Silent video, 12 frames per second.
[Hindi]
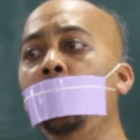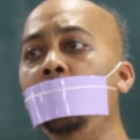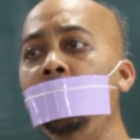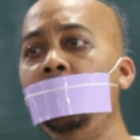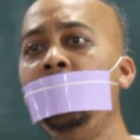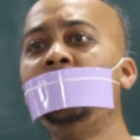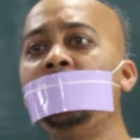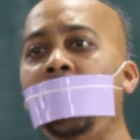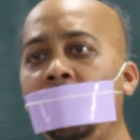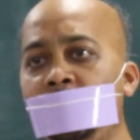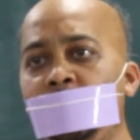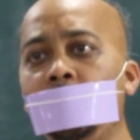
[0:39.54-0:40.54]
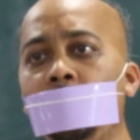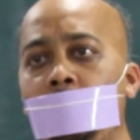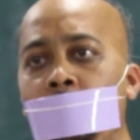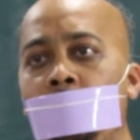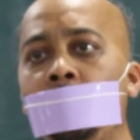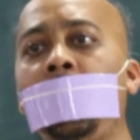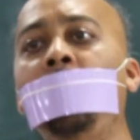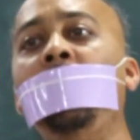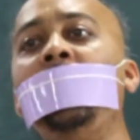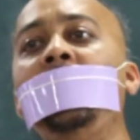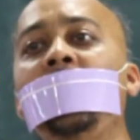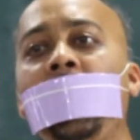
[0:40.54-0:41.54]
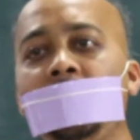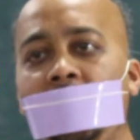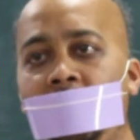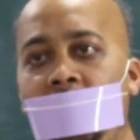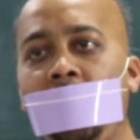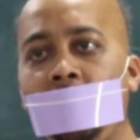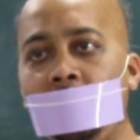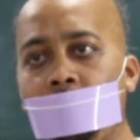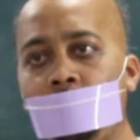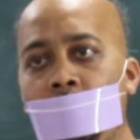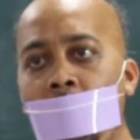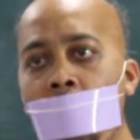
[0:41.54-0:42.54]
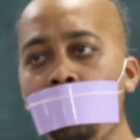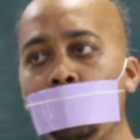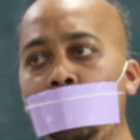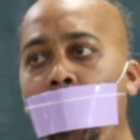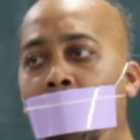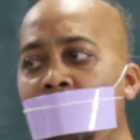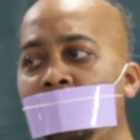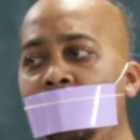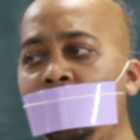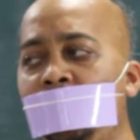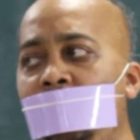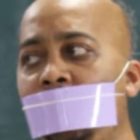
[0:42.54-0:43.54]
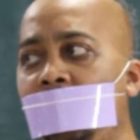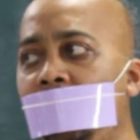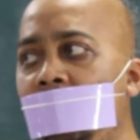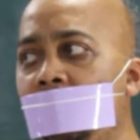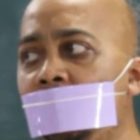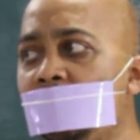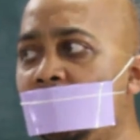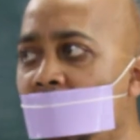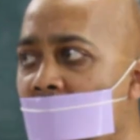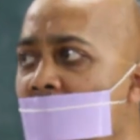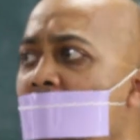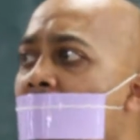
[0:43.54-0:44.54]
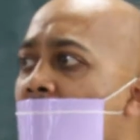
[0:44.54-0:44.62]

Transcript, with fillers: 19 राज्यों को कवर किया जा रहा है सो so, श्री की ये जो जर्नी